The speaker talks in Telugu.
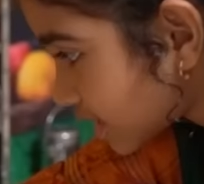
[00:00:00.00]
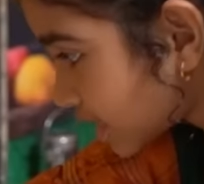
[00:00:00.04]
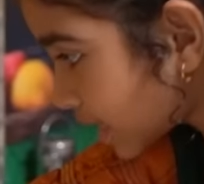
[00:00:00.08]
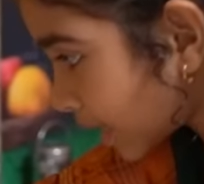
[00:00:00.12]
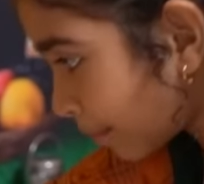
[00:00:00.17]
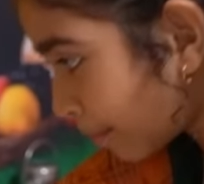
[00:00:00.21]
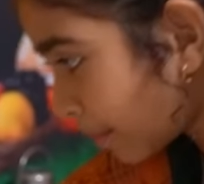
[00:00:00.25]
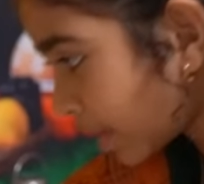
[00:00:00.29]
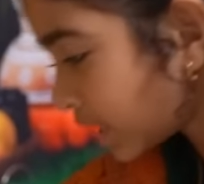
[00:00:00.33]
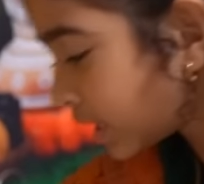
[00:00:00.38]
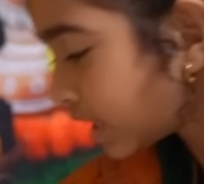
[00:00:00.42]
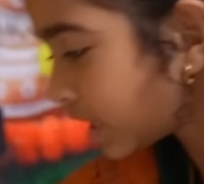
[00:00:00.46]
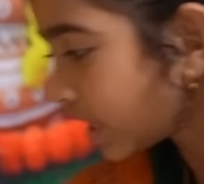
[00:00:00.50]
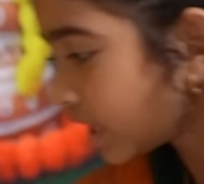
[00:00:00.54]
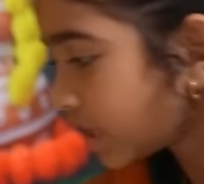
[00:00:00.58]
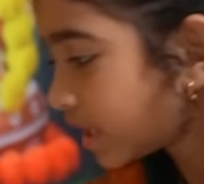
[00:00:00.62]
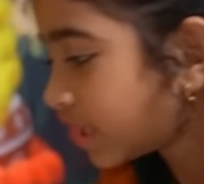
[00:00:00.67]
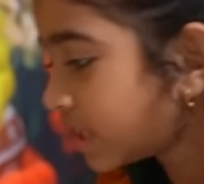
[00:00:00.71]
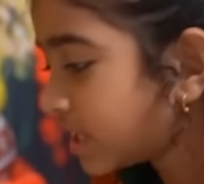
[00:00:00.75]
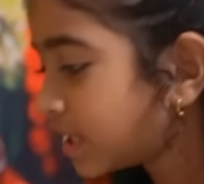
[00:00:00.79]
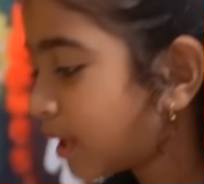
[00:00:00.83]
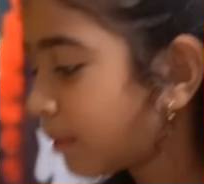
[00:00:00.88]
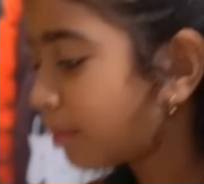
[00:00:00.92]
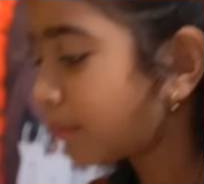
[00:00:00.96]
చపాతి
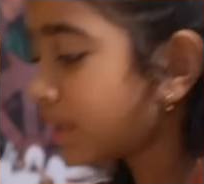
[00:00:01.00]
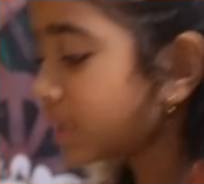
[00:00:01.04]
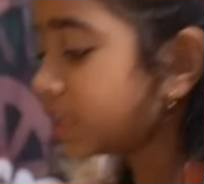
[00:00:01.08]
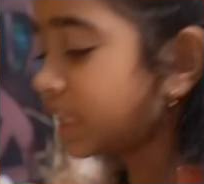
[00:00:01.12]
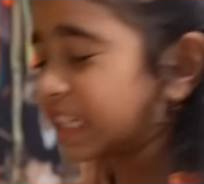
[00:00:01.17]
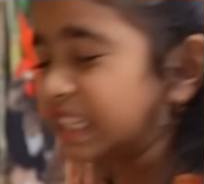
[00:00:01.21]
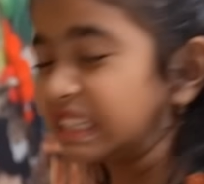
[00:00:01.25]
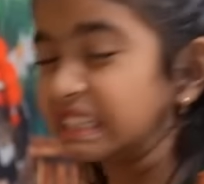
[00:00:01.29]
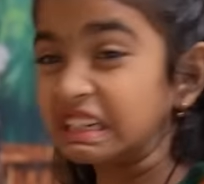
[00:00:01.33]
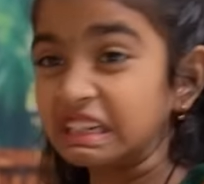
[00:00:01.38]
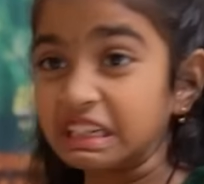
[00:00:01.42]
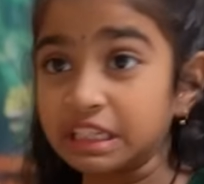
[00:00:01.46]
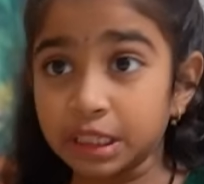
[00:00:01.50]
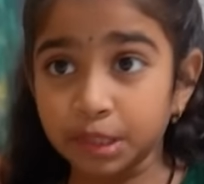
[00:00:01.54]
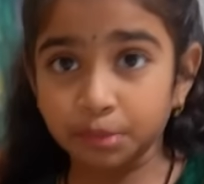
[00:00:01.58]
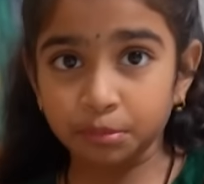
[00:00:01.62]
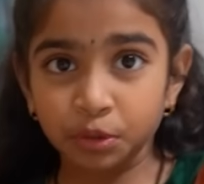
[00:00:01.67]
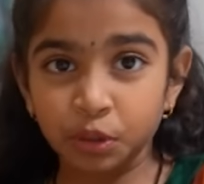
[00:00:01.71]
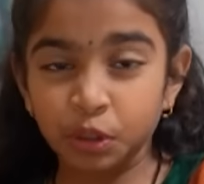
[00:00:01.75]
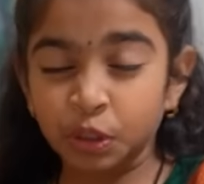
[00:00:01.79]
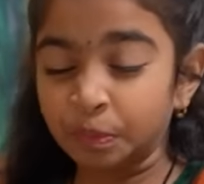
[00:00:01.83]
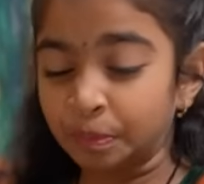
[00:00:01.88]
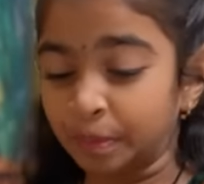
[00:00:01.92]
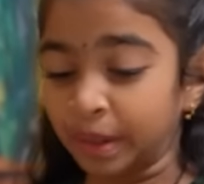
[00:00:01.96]
అడిగిందమ్మా
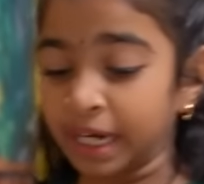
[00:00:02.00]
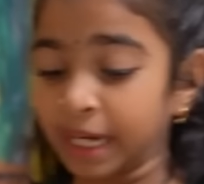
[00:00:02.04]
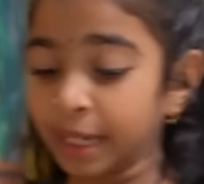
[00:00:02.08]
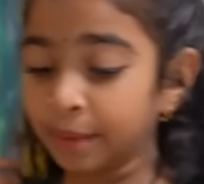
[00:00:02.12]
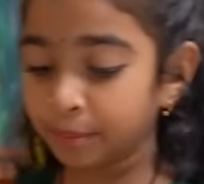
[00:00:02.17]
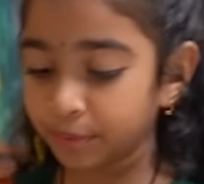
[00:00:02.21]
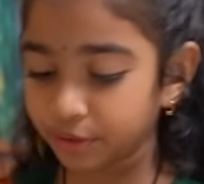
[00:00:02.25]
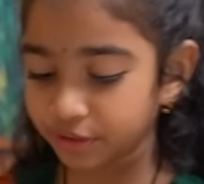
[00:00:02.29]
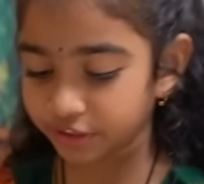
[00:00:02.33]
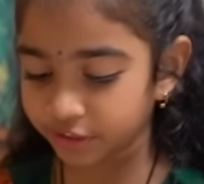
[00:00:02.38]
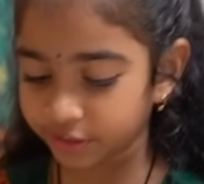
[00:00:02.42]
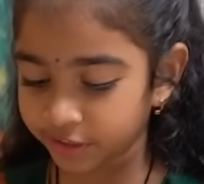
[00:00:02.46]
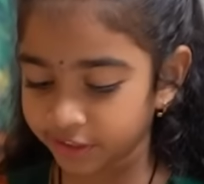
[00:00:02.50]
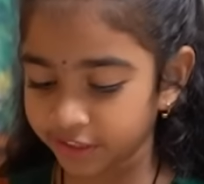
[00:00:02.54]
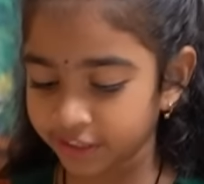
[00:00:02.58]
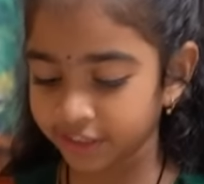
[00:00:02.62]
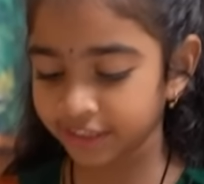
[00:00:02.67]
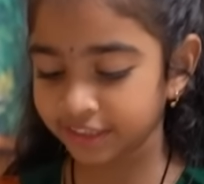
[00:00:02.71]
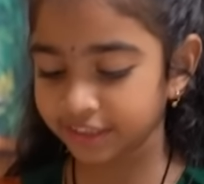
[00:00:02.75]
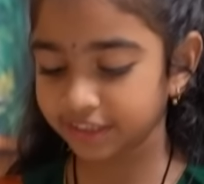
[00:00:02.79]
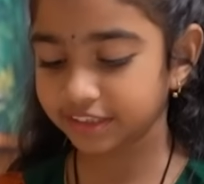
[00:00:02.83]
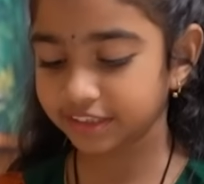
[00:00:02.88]
చేసేద్దాం ఒక పని అయిపోతుంది